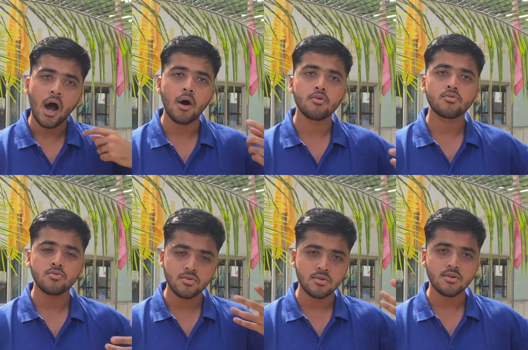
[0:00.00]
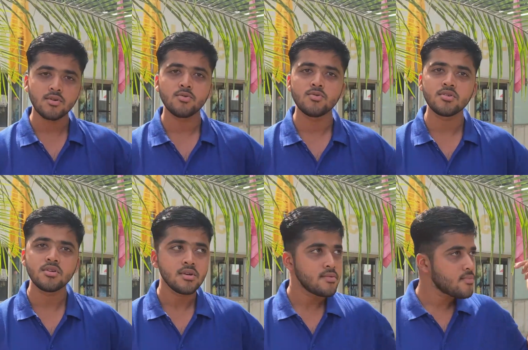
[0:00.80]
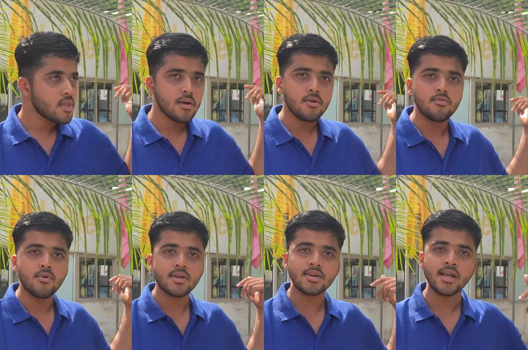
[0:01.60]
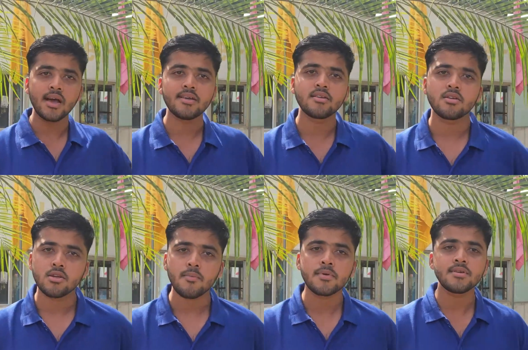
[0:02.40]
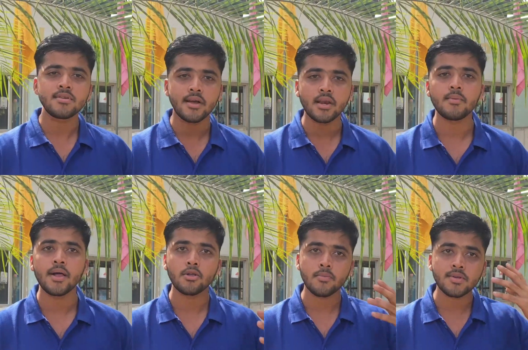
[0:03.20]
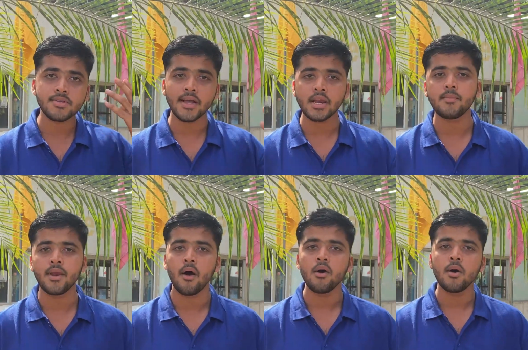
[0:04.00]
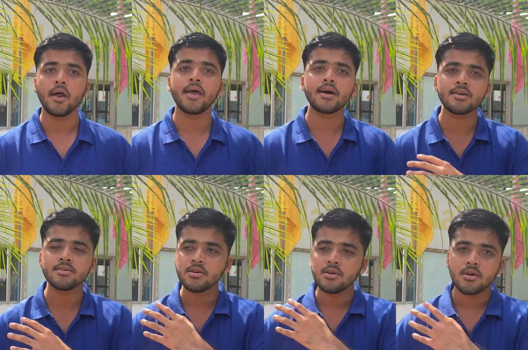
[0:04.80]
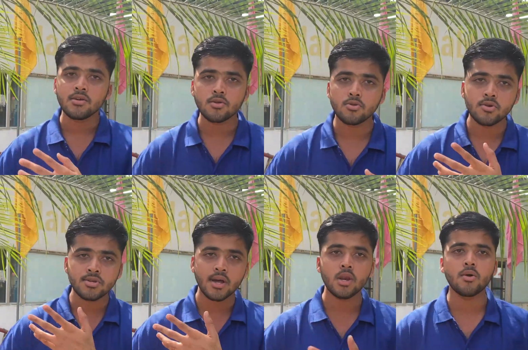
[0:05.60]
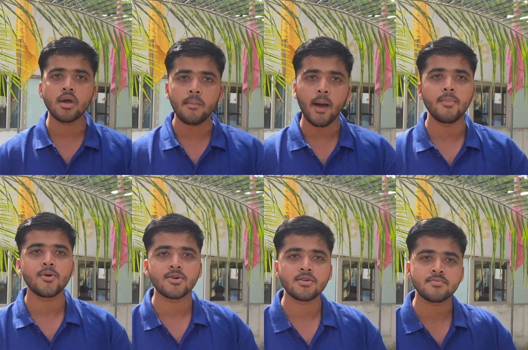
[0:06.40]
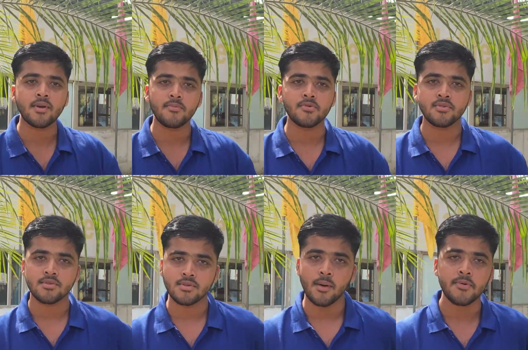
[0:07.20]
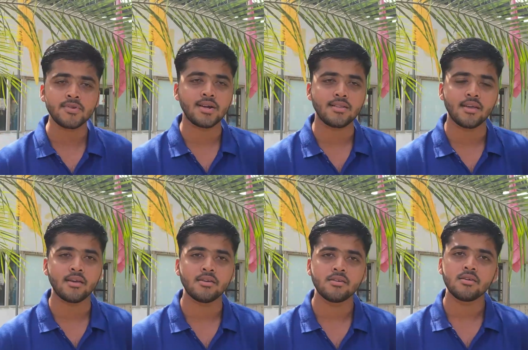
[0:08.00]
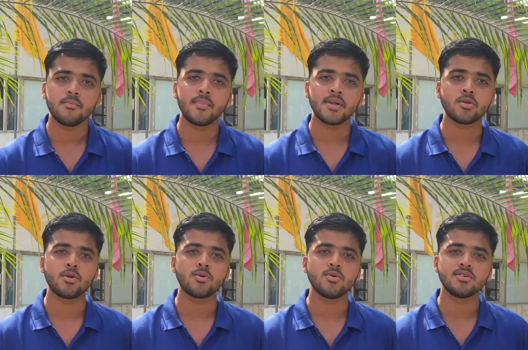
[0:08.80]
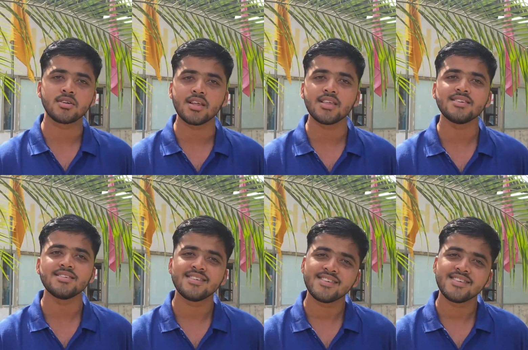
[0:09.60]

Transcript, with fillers: हाउ टू यूज वर्क हाइट सब चीज़ सीखने मिला सब चीज़ देखने मिला और अगर जो सर लोग मैम लोग है सब सपोर्ट करते हैं बच्चों को इसके लिए